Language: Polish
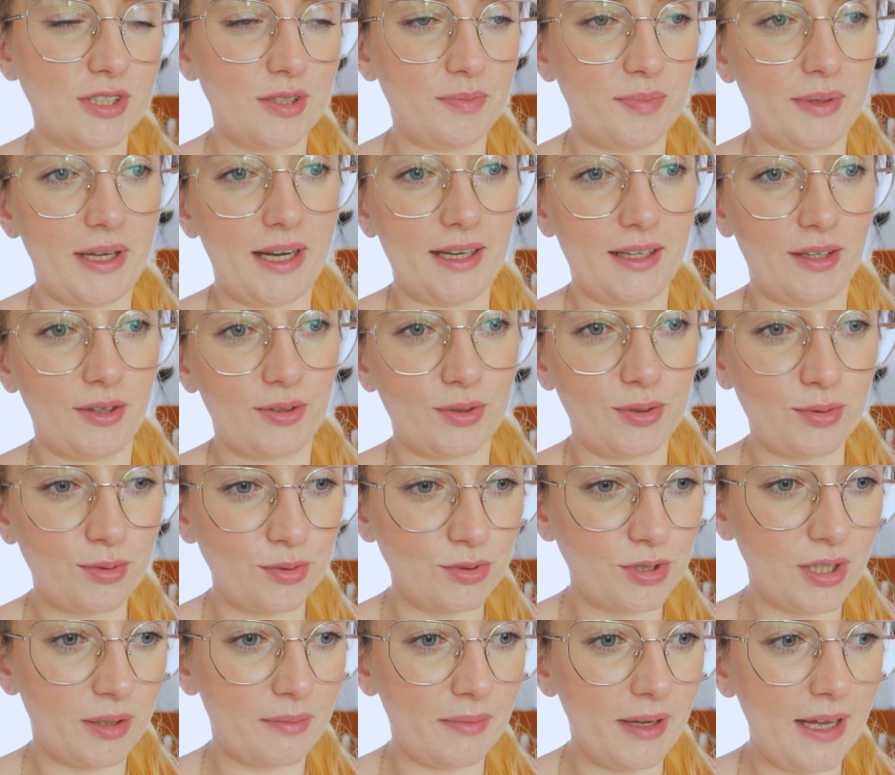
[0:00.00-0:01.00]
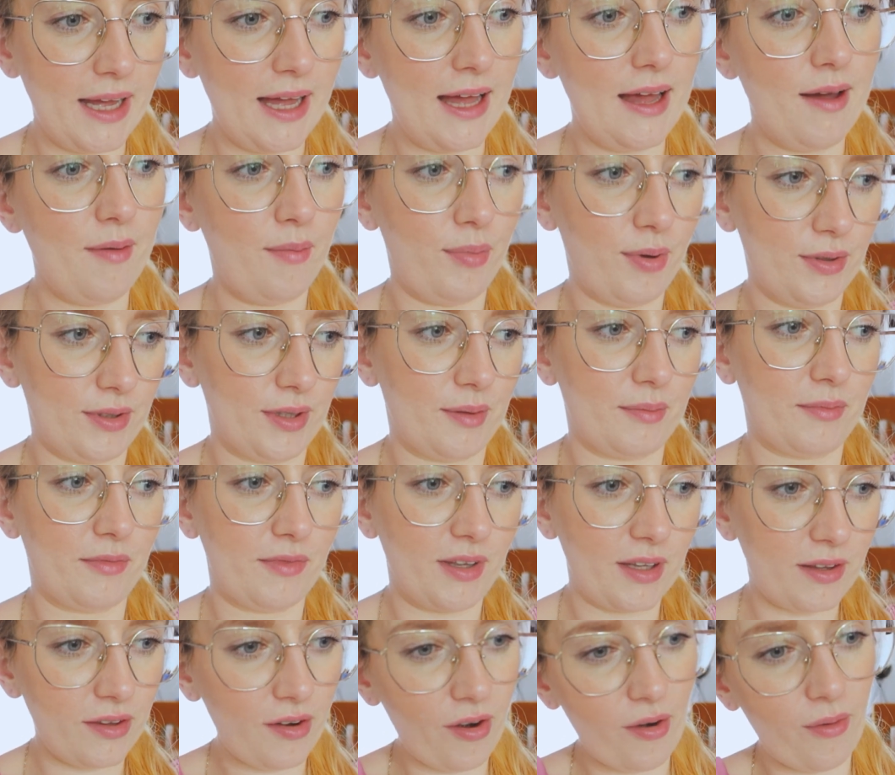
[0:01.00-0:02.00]
sypialni odkurzam, potem
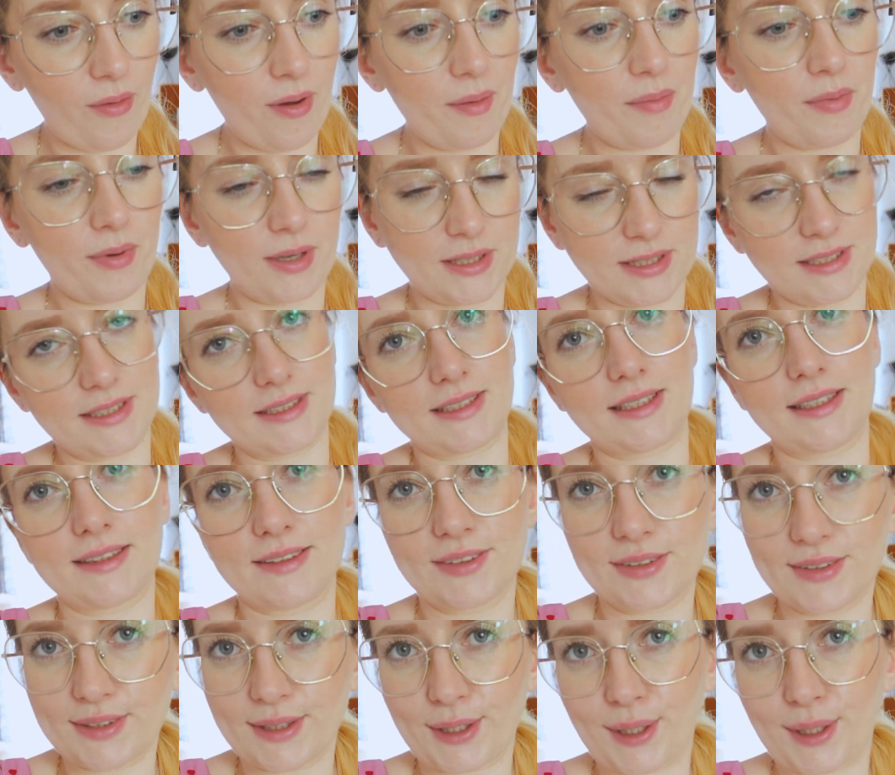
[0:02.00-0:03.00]
wiatrołap, łazienka, no i